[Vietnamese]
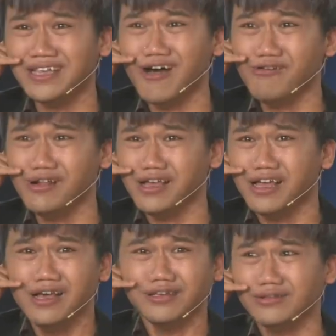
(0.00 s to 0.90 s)
nhau đi
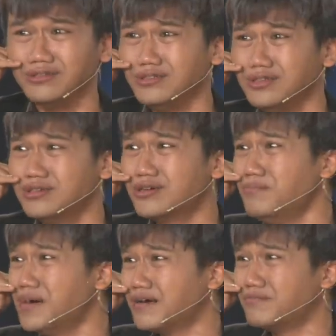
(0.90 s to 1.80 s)
chứ chứ đừng có
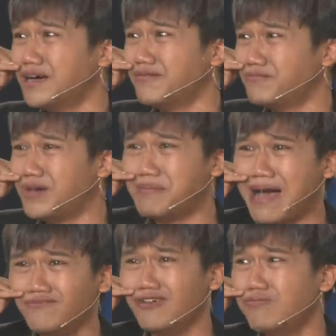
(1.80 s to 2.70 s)
mà mà bà
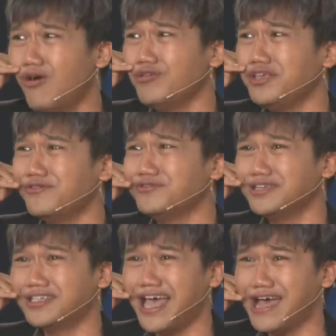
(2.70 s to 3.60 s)
bám vào bố nhiều
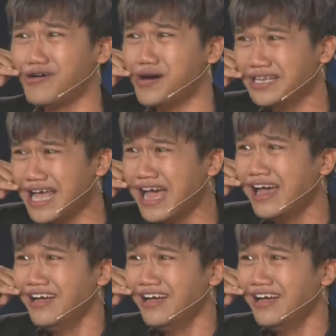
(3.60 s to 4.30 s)
như thế con nhá